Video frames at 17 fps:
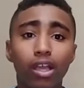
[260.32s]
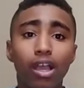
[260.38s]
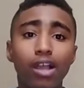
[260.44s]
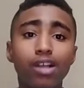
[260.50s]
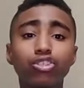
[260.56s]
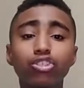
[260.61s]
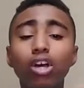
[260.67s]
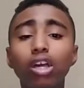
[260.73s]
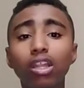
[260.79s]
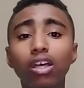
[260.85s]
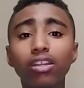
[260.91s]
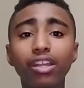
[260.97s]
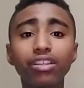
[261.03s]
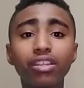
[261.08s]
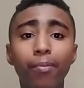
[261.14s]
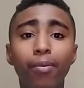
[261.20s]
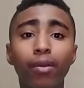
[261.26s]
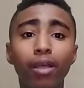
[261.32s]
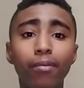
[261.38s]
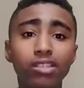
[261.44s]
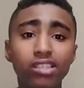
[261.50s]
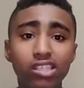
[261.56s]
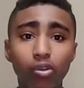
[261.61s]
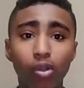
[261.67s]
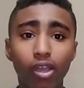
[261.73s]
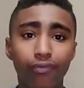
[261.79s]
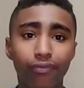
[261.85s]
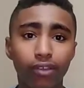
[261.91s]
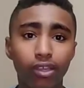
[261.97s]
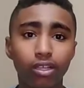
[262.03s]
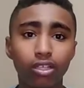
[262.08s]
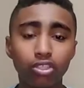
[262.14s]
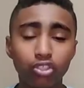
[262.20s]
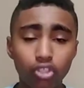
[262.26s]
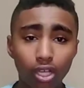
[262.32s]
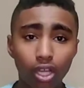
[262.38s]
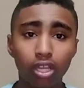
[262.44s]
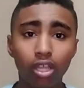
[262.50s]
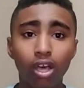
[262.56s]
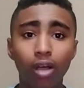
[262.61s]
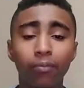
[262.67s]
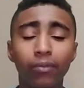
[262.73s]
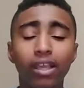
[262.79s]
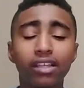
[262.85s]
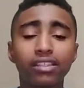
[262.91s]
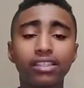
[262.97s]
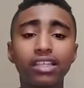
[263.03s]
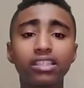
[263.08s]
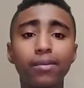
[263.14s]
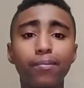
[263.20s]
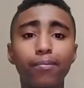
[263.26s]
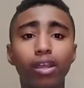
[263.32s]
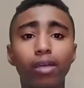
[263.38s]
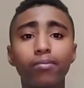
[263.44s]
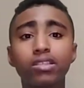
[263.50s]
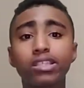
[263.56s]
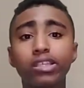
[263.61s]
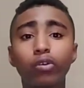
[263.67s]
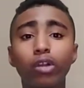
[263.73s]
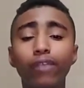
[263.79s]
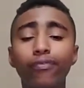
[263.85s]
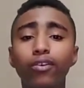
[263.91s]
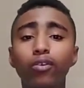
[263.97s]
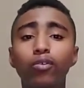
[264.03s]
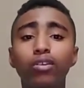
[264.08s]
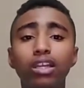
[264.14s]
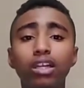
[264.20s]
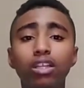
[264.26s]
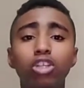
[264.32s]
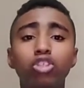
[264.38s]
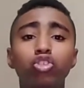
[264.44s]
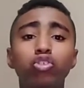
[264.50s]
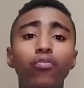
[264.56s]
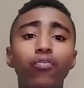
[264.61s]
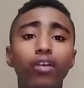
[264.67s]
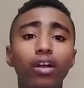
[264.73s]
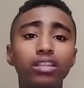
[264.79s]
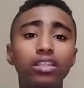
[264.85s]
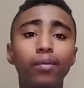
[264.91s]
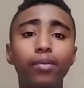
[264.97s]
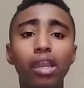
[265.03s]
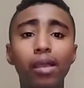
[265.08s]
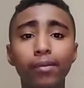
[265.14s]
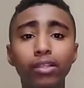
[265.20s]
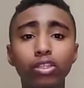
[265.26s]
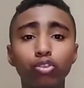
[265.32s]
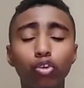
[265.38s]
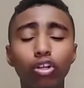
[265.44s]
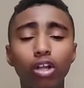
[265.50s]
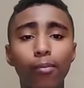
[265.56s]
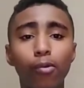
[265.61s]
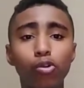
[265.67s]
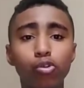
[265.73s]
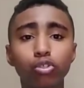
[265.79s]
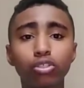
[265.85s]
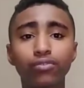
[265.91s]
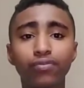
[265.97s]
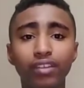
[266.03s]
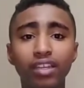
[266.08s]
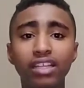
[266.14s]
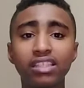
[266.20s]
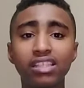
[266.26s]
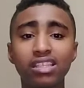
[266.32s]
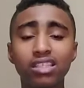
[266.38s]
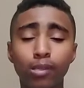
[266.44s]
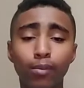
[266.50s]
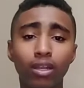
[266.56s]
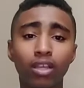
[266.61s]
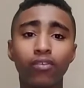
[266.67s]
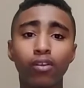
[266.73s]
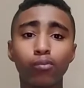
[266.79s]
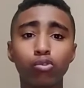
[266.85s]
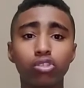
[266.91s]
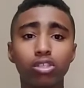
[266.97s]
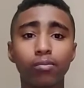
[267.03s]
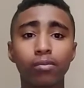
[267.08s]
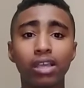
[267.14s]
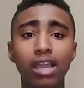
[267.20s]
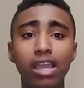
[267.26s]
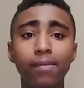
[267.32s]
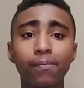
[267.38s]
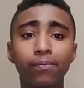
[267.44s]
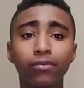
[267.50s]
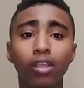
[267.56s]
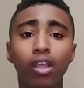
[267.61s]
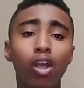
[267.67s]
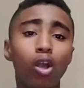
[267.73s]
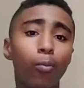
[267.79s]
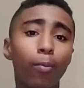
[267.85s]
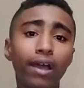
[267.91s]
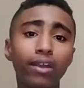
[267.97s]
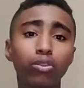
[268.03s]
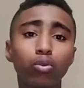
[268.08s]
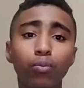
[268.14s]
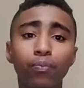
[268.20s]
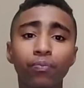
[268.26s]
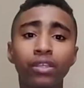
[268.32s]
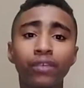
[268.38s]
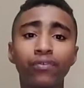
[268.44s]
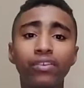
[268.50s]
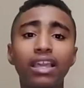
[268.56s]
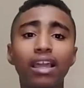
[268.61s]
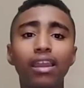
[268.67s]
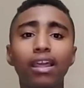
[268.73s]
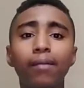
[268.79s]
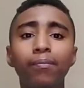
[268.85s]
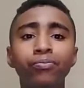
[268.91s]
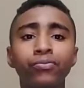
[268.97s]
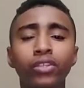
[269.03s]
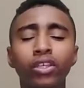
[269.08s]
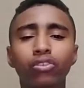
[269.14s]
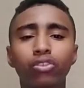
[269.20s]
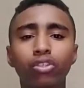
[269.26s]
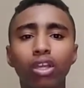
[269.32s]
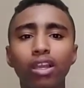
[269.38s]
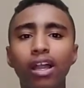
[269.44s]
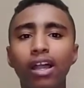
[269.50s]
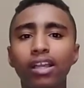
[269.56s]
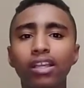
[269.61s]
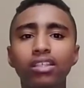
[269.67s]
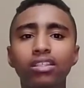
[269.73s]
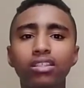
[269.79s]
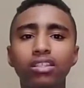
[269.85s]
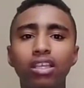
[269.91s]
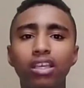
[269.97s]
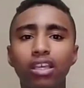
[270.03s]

ان شاء الله نادي بيراميدز يوافق ان شاء الله نادي بيراميدز يوافق وان احنا نشوف نبيل عماد دونجا موجود في نادي الزمالك في الموسم الجاي برضو في كلام طلع ان